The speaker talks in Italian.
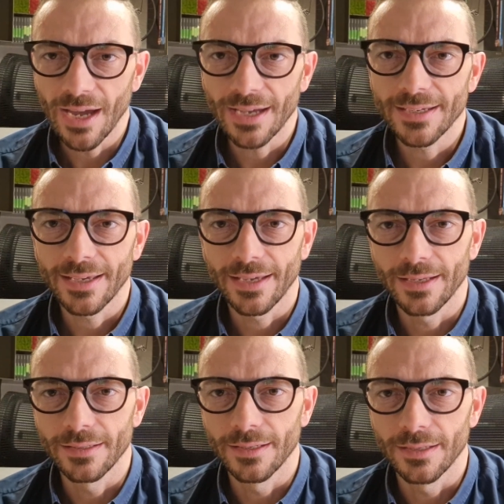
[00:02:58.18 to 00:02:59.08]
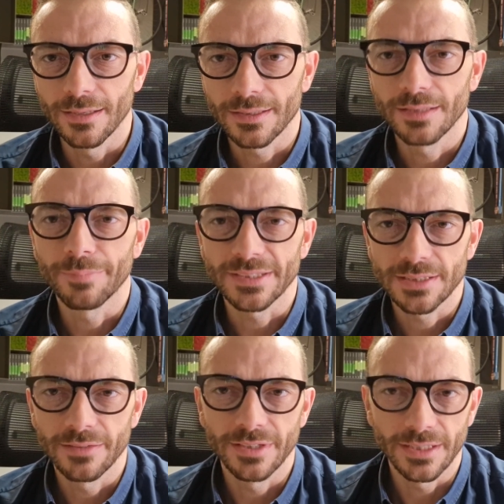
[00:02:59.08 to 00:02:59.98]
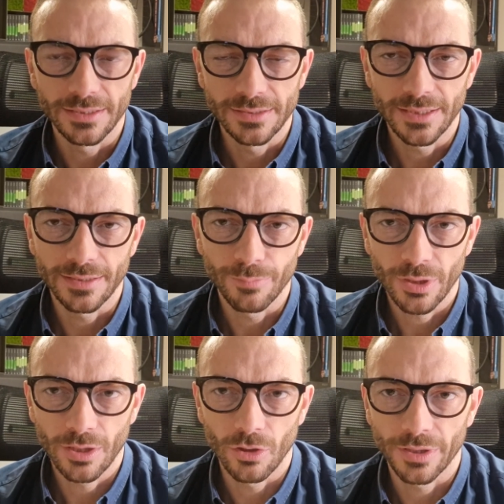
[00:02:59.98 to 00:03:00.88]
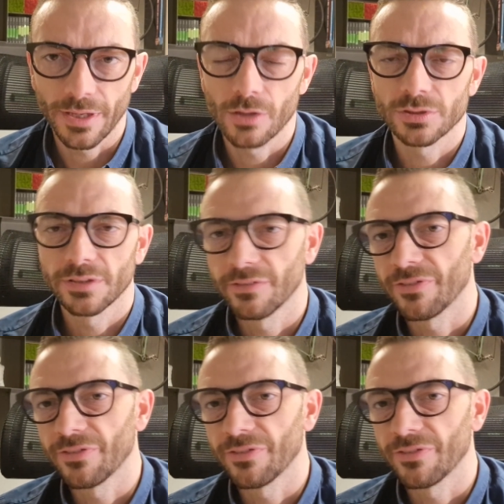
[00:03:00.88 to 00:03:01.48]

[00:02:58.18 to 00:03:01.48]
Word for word: anche il, chi prescrive diete ipocaloriche cosa deve